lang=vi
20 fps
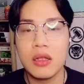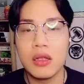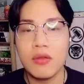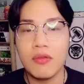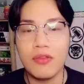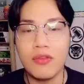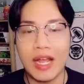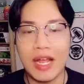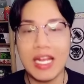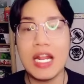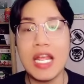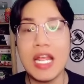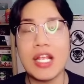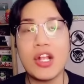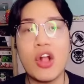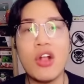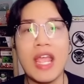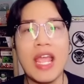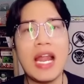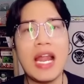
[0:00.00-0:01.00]
vậy thì
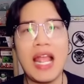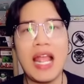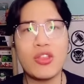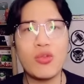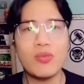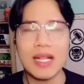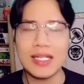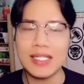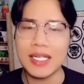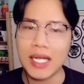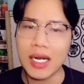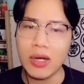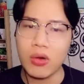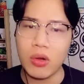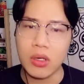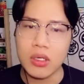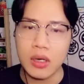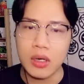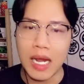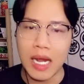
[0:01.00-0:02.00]
có nghĩa là chúng ta sẽ kết
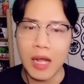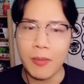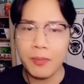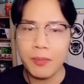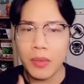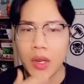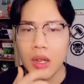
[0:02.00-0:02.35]
luận được là